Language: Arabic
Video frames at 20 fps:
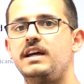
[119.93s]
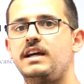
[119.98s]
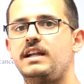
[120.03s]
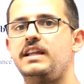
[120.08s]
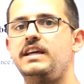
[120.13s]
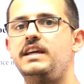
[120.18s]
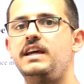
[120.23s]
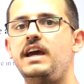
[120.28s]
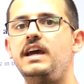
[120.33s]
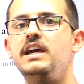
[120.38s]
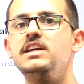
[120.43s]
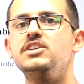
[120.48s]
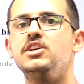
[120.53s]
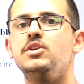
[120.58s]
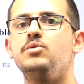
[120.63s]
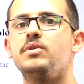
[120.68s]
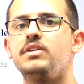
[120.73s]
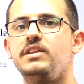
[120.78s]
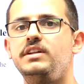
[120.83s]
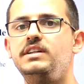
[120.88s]
اللي هي ايش
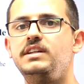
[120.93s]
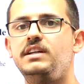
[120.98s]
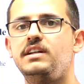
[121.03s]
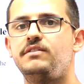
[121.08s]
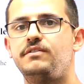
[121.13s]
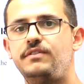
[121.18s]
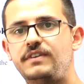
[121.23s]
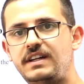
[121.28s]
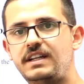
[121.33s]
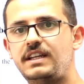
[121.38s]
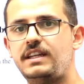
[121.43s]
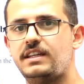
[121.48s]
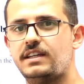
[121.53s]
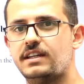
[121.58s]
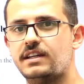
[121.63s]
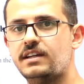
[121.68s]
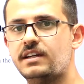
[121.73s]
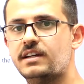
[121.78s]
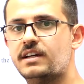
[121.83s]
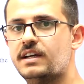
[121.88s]
الوضعيه
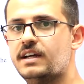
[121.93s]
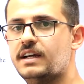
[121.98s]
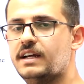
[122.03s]
الفعليه